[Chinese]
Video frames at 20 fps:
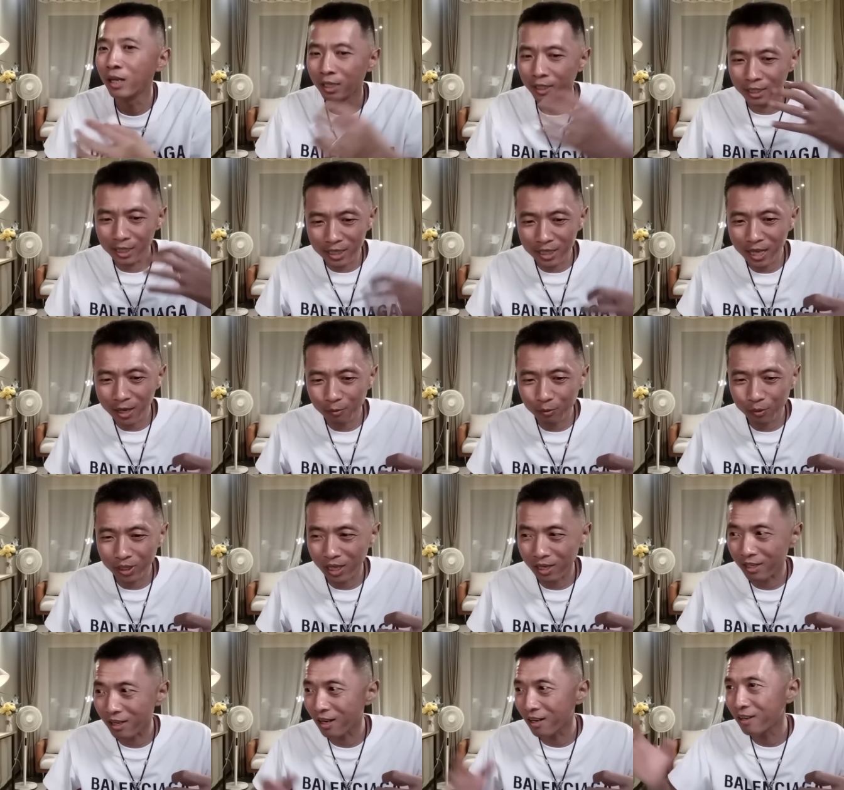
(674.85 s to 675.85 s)
今天我
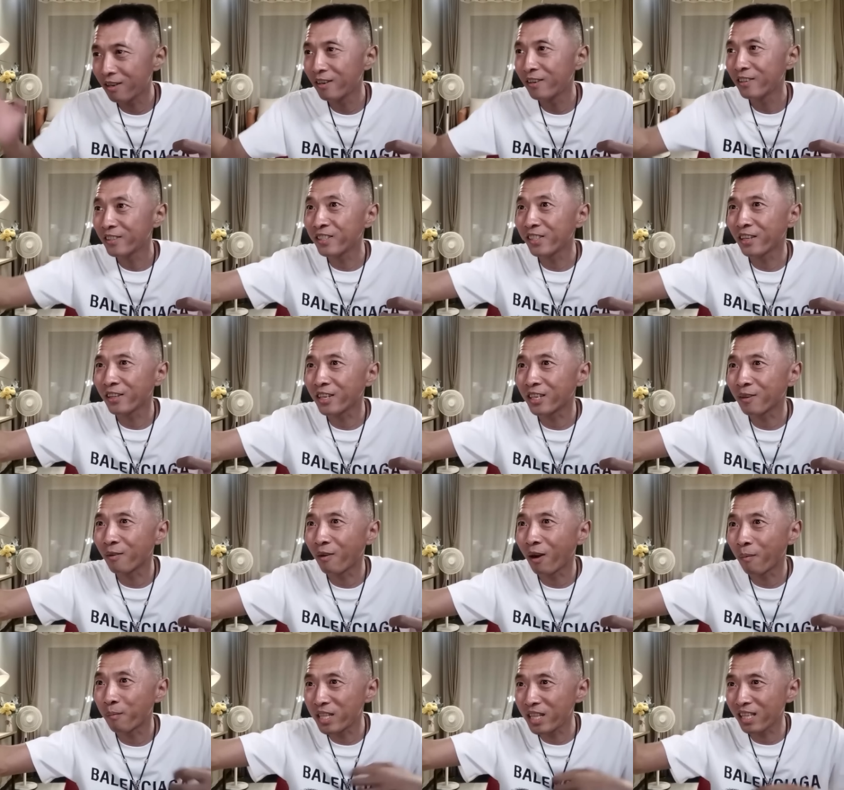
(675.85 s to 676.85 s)
在这儿，你在那儿是
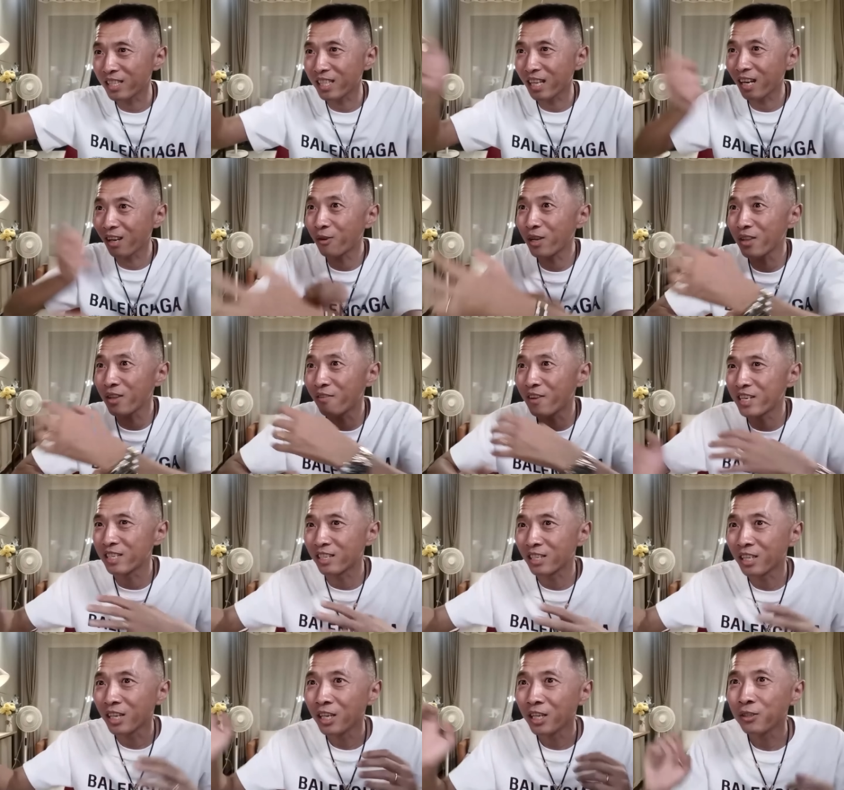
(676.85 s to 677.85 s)
吧？明天咱俩换下位置，
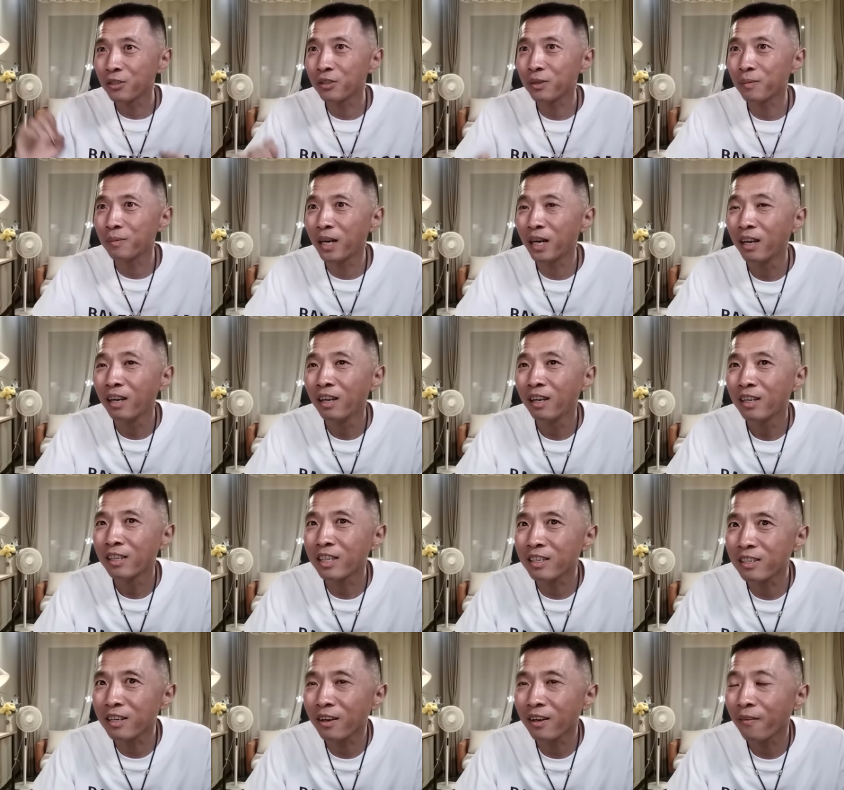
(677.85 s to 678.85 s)
就这么
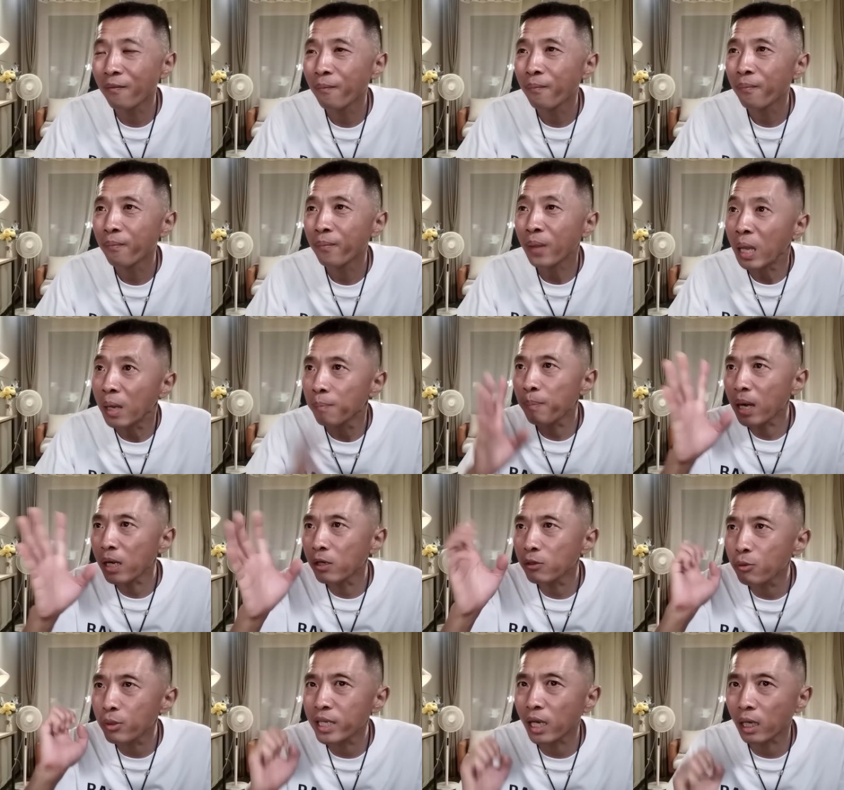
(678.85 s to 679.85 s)
盯着。半个
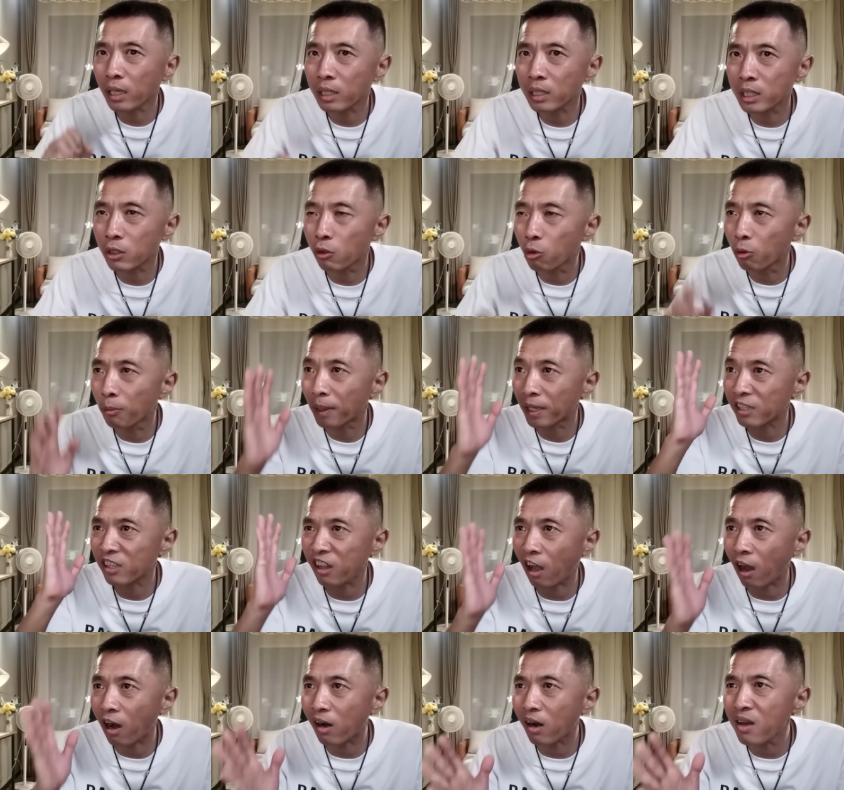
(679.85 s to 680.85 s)
月下来之后吧，
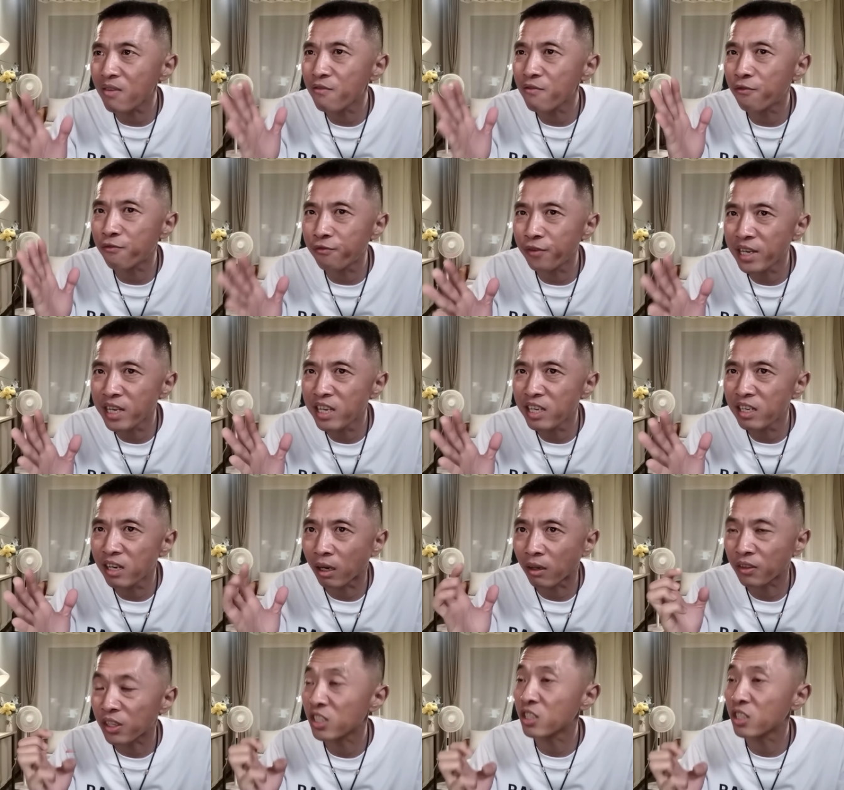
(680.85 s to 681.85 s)
答案非常
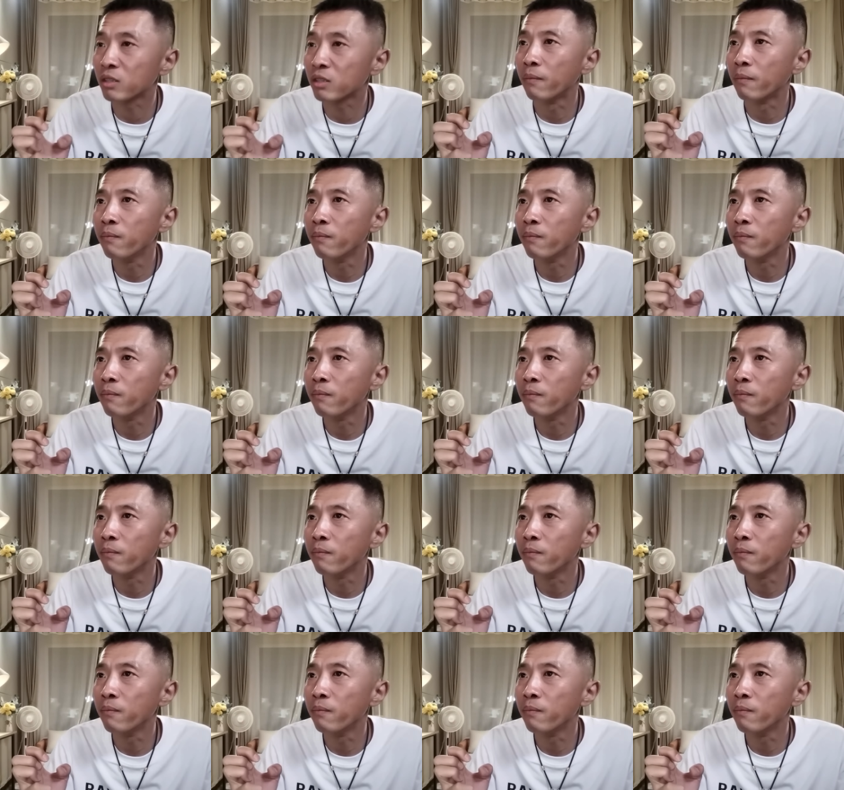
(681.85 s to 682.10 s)
的惊人。